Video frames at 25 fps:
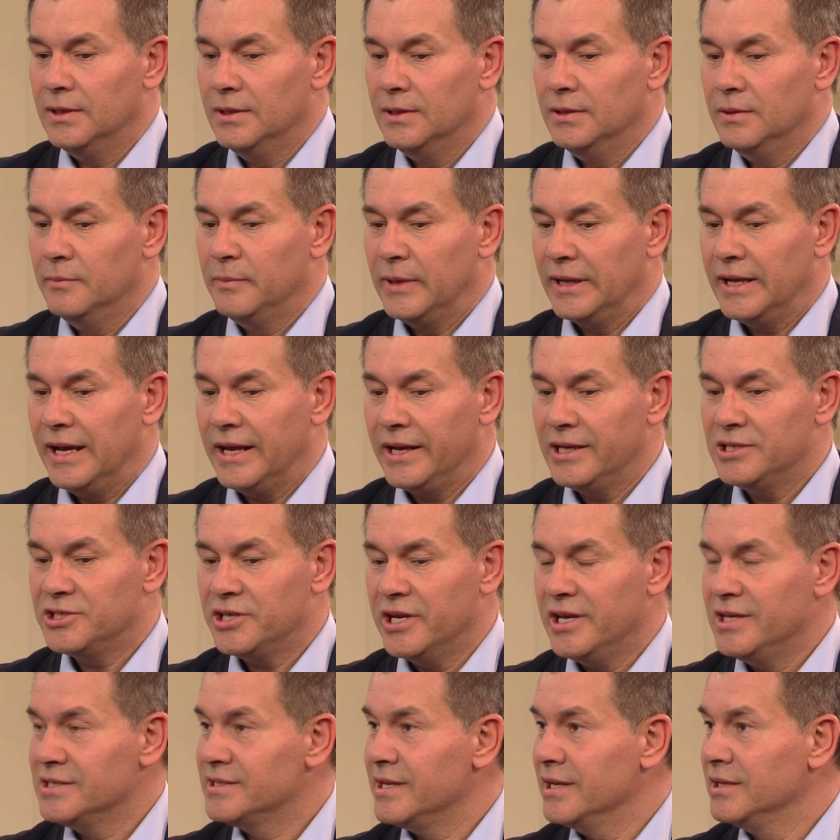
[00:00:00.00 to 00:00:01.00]
Bakari
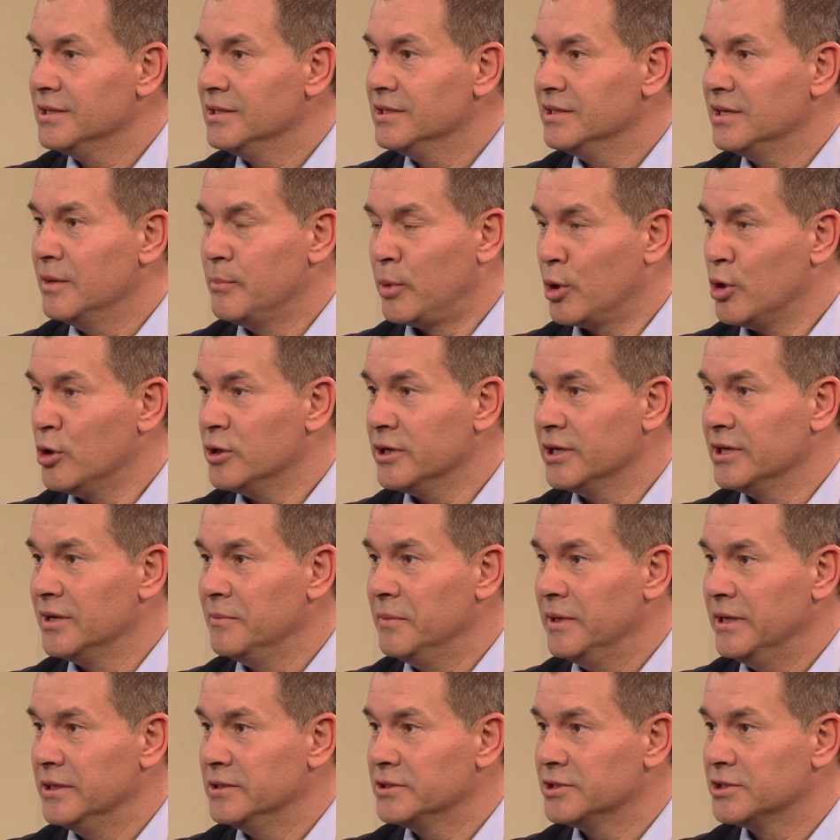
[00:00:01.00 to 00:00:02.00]
Jay eh ist ein gebrochener
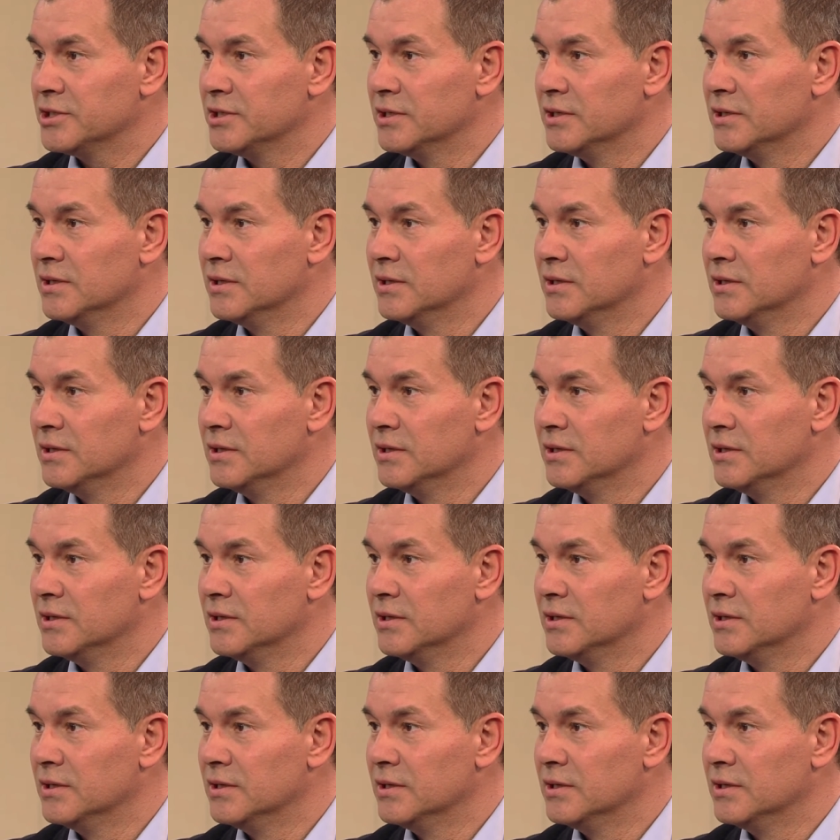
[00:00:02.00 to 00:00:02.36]
Mensch.